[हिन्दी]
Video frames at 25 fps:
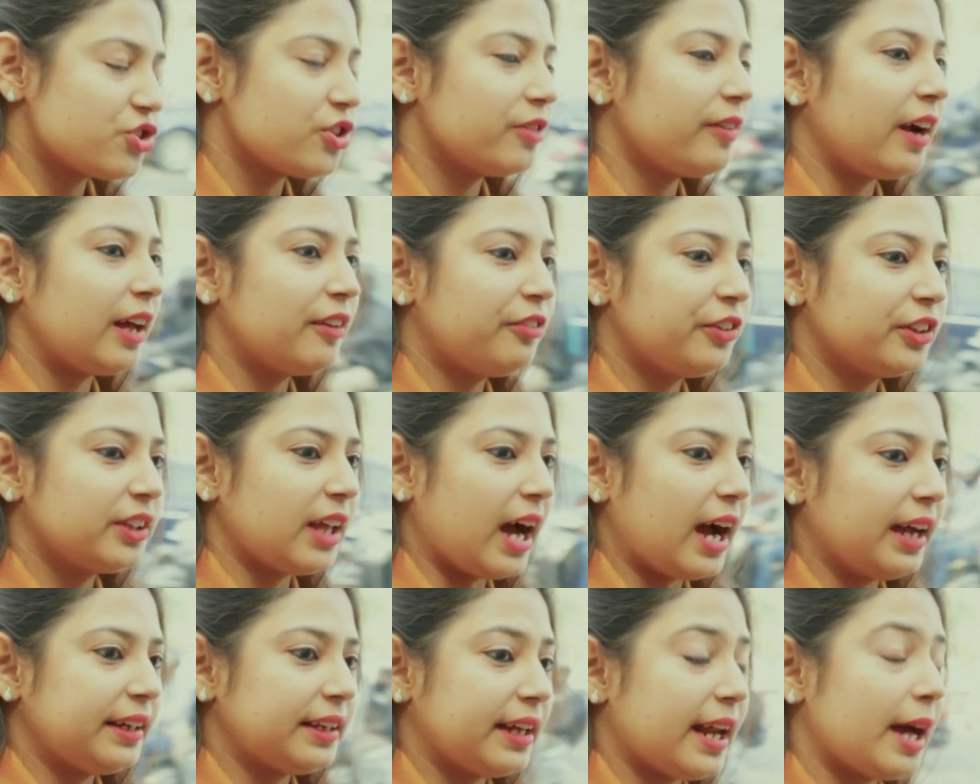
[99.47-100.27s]
Kejriwal
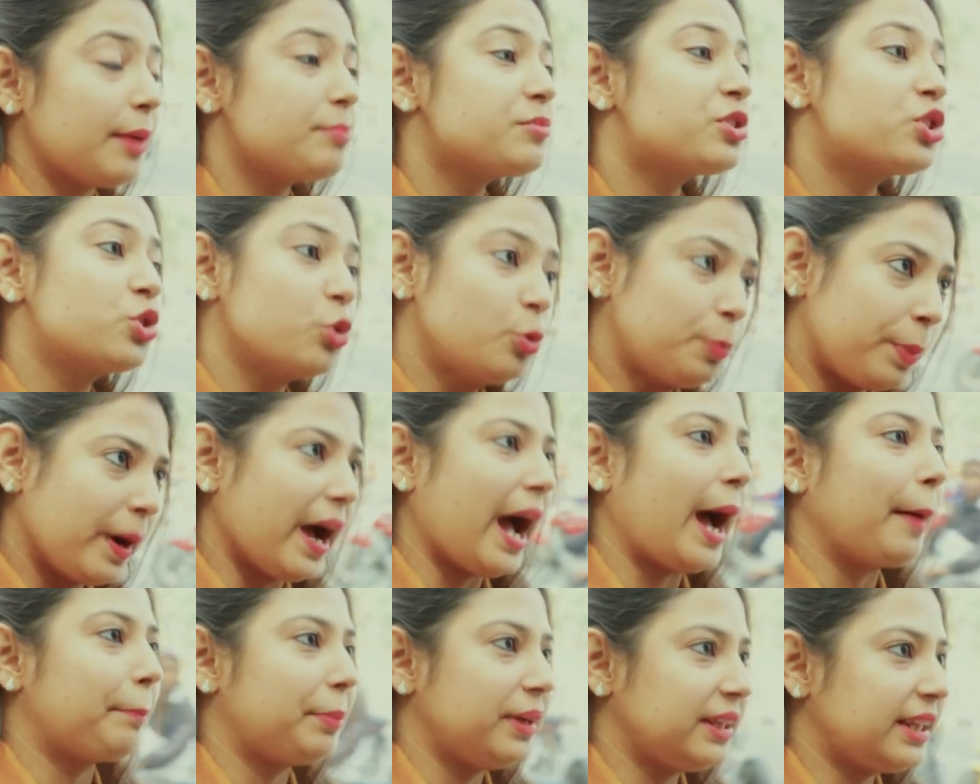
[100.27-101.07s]
for that. And I'm
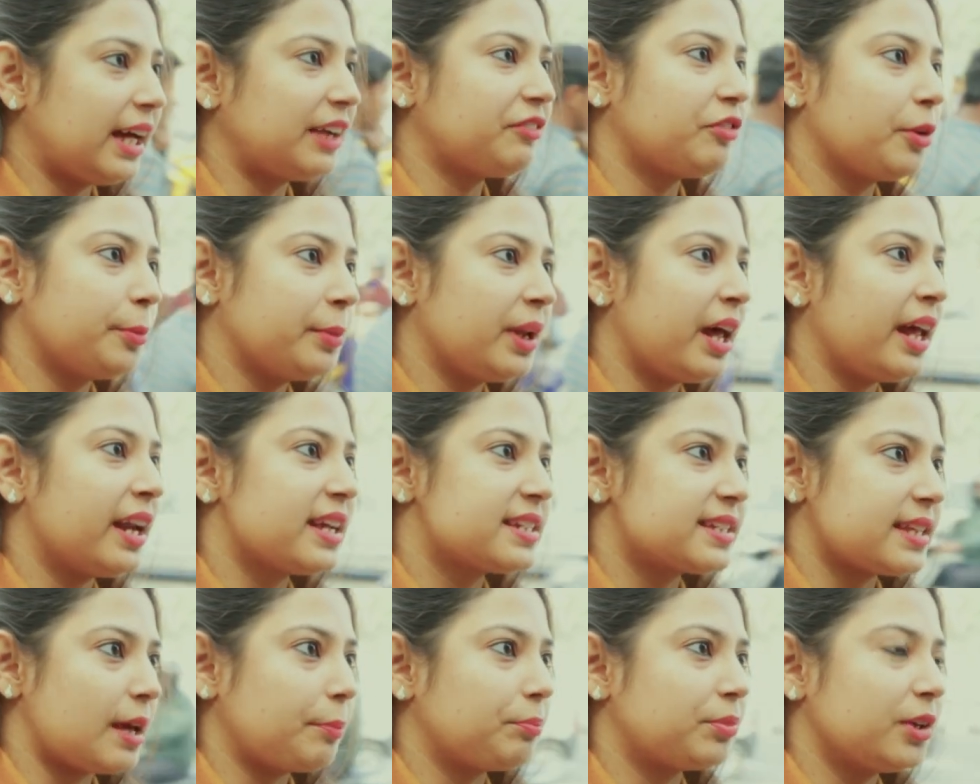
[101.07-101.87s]
super happy that women
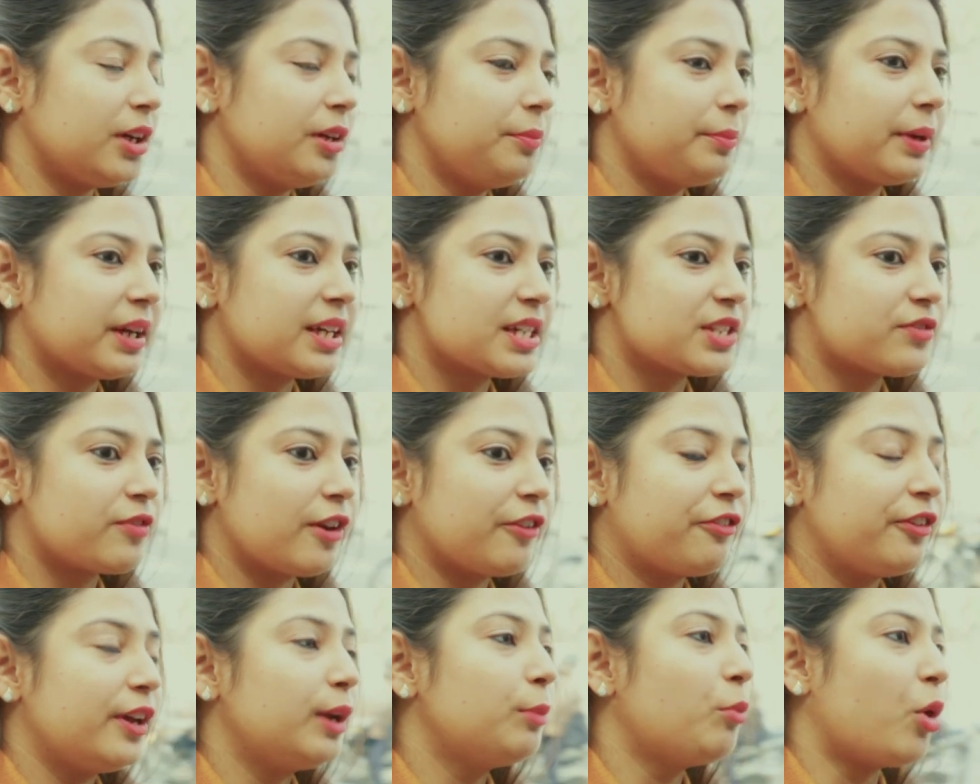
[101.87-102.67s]
are exempted
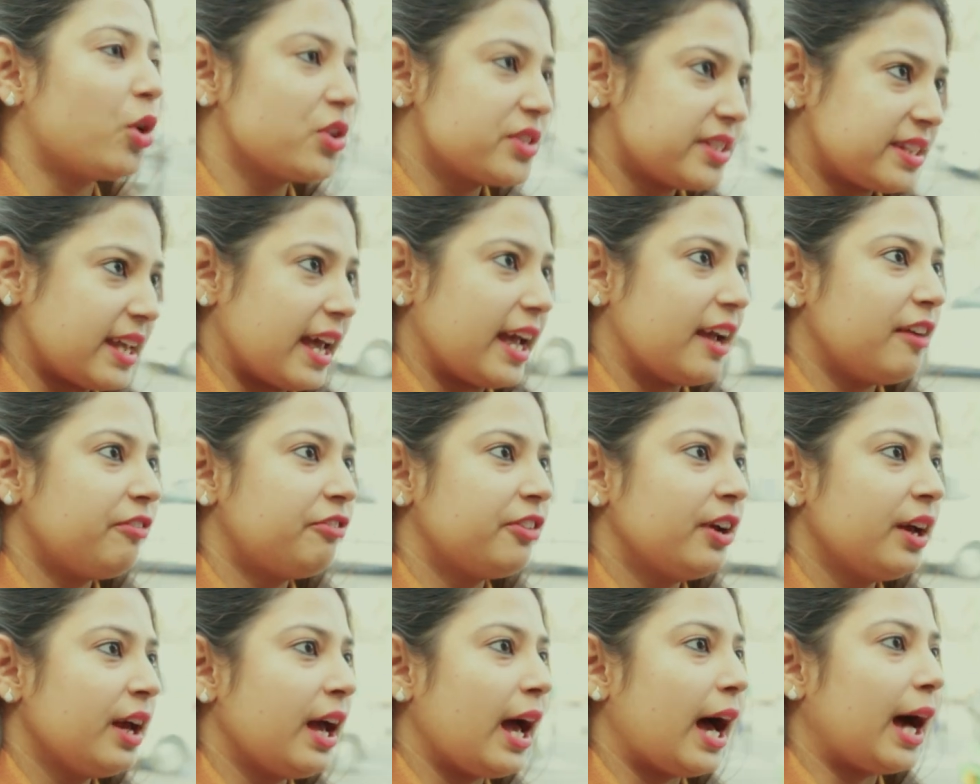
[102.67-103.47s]
because we feel more
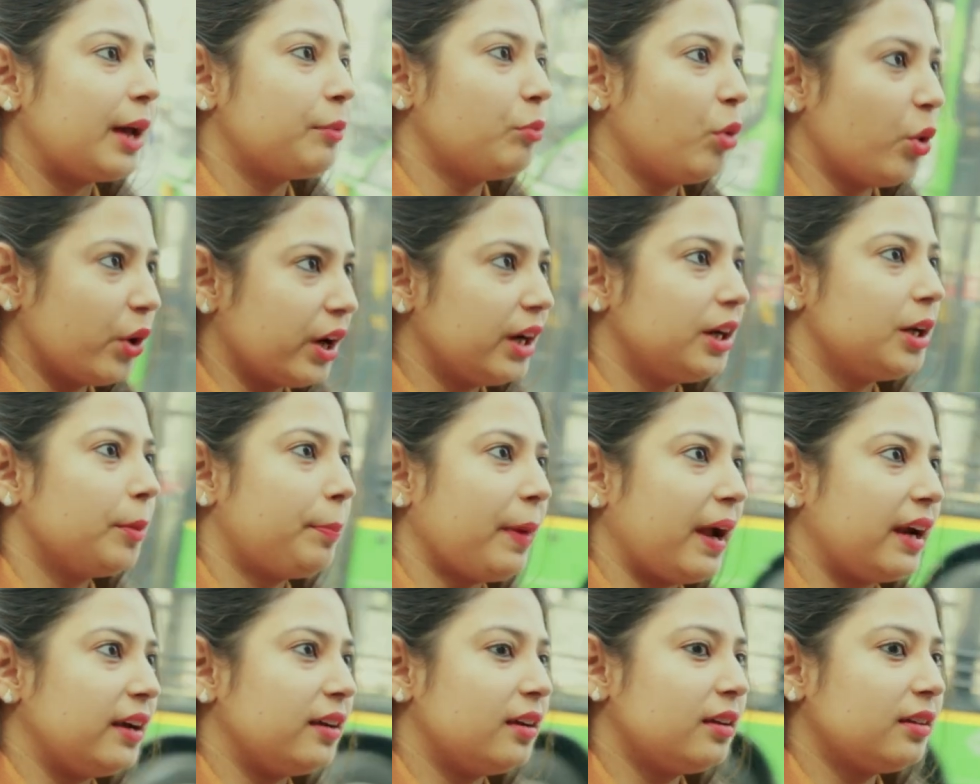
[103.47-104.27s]
safe and more
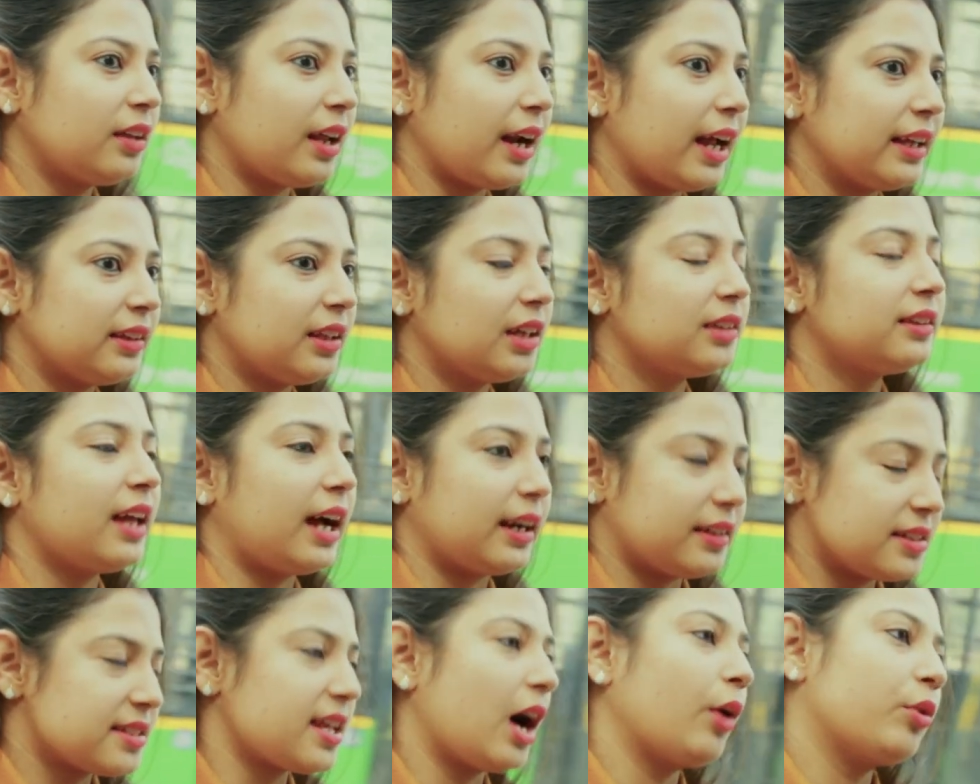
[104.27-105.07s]
independent and I
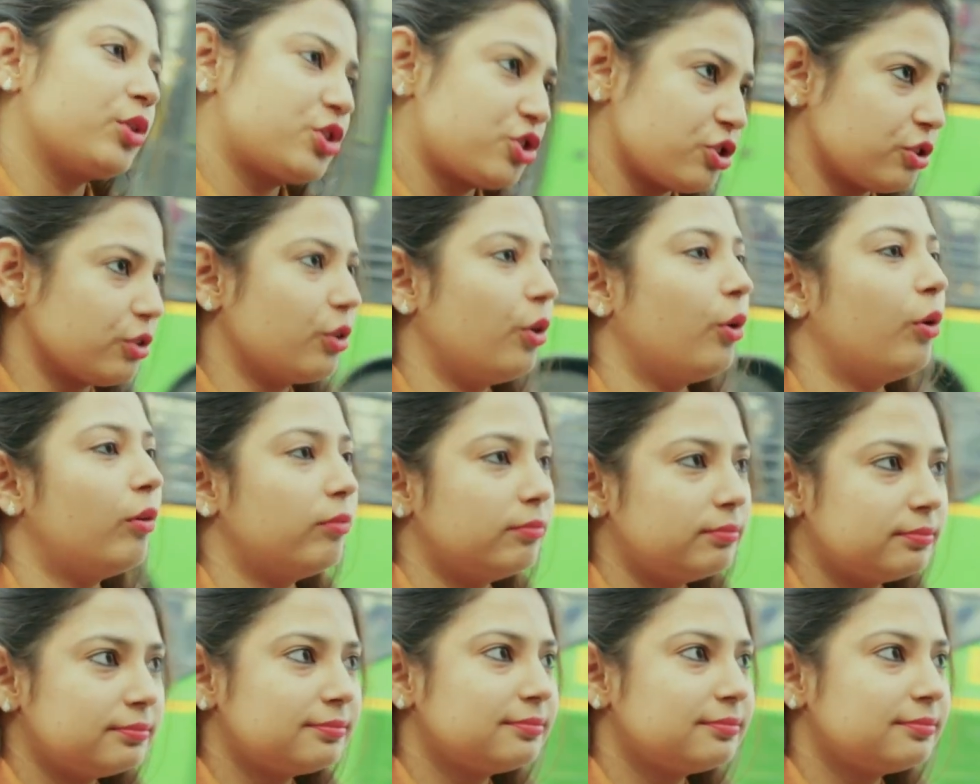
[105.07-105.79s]
think that is how it should go.